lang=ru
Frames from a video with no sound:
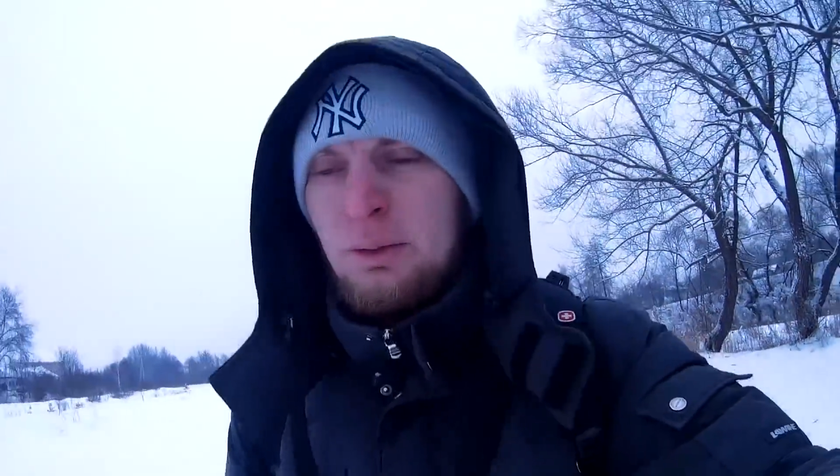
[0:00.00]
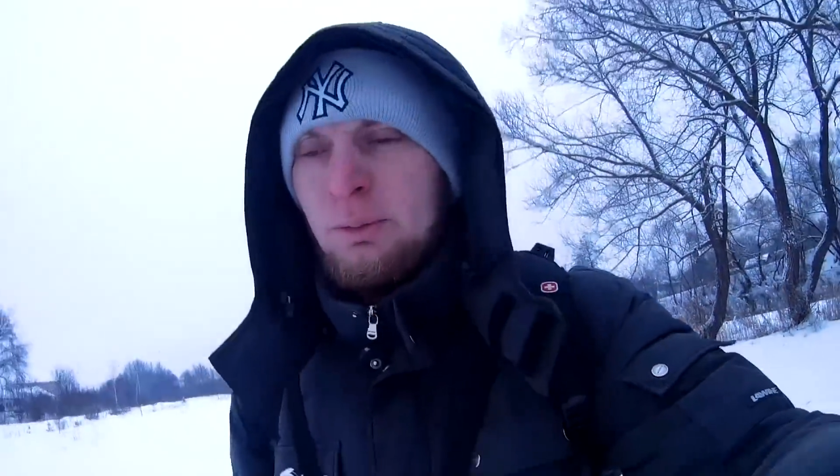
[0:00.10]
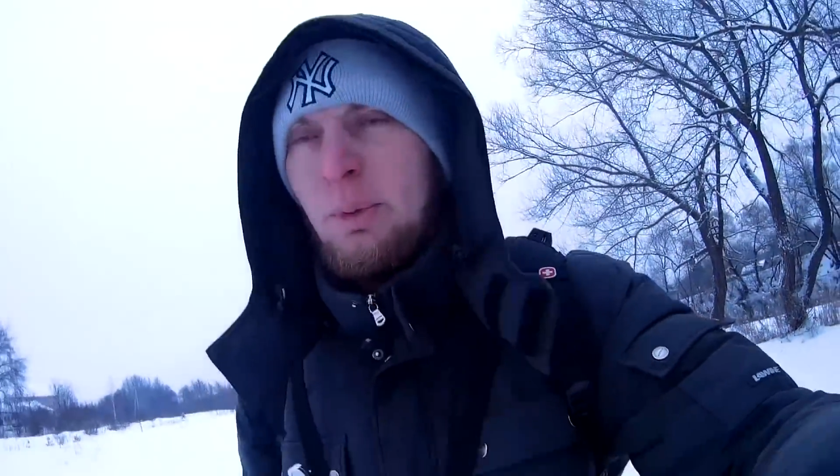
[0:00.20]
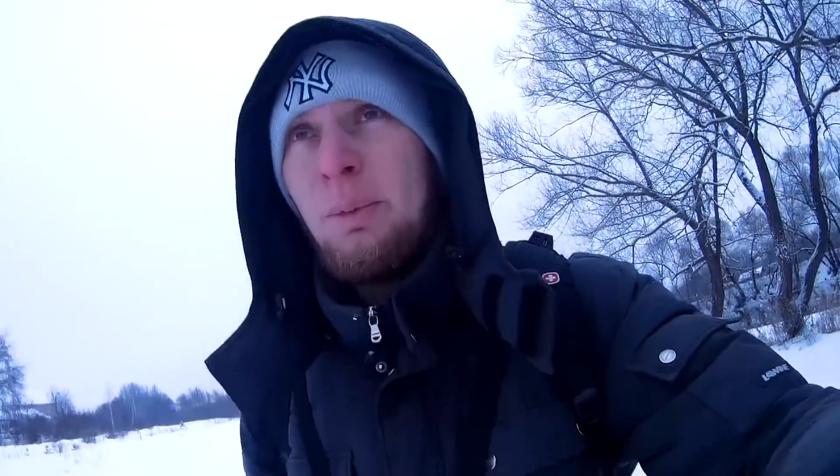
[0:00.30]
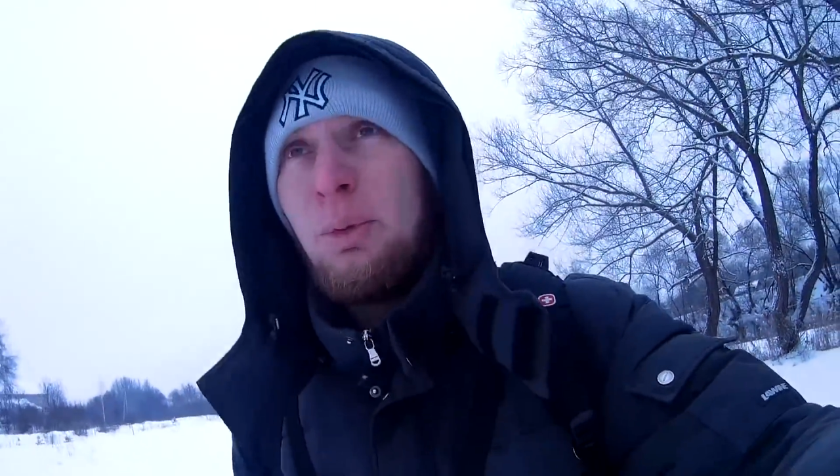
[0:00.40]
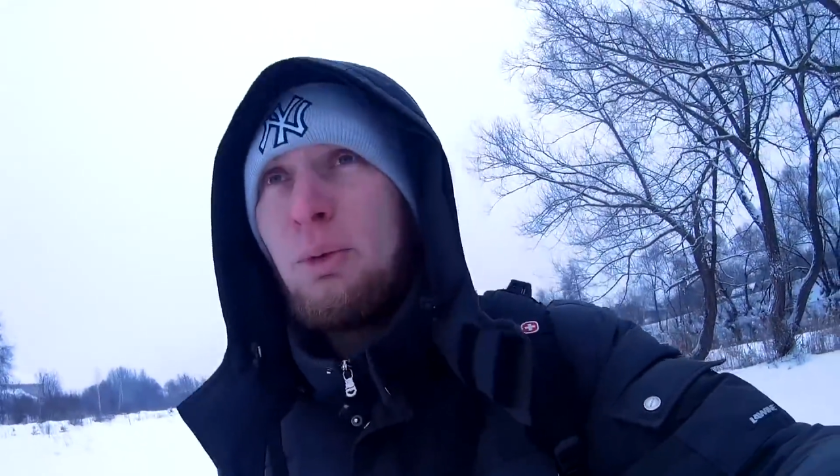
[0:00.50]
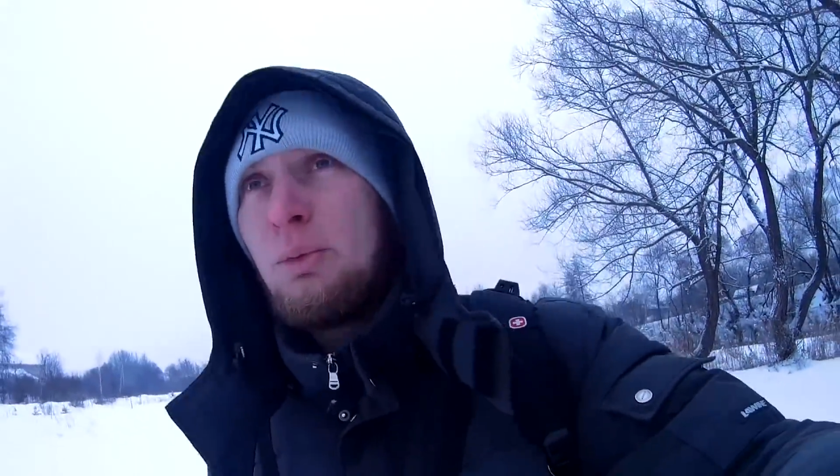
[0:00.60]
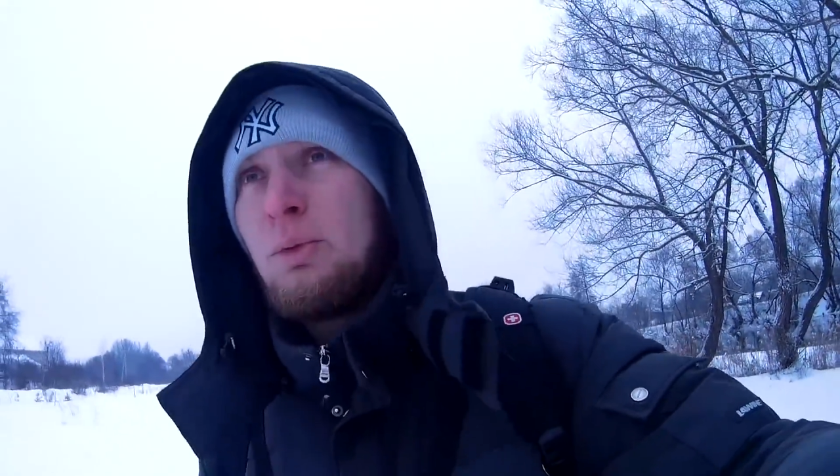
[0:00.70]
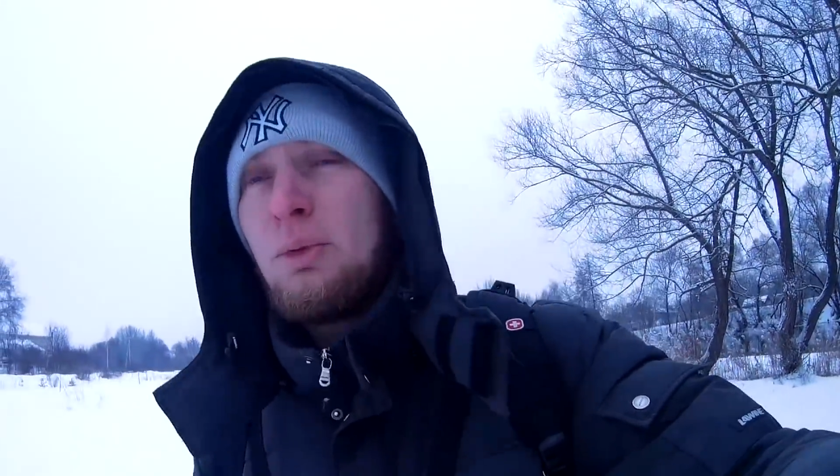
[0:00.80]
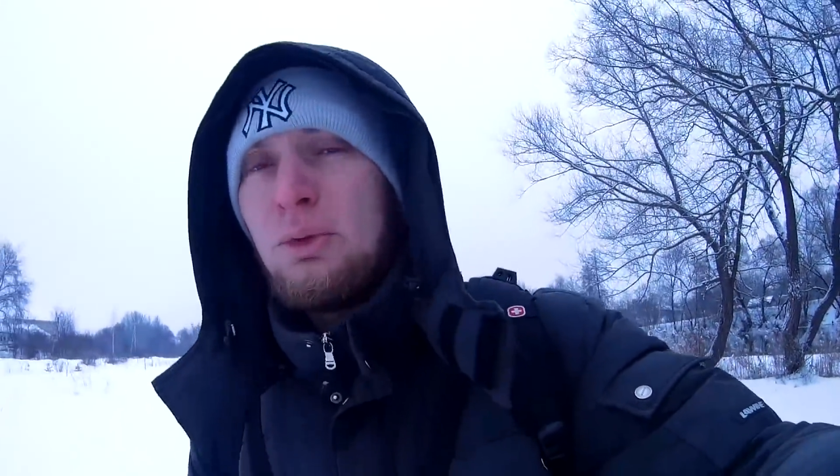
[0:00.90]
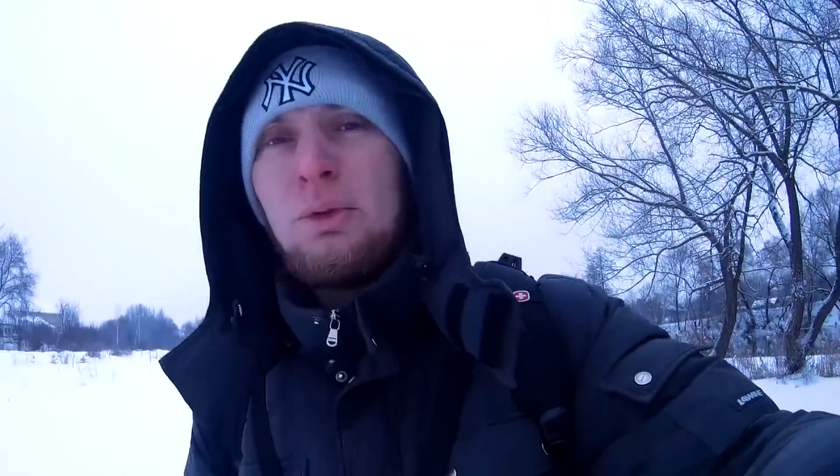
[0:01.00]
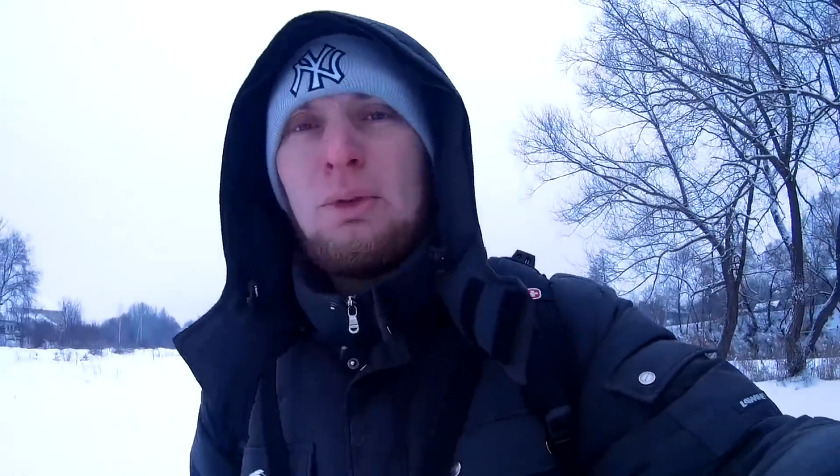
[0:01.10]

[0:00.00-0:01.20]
Ну попробую вот с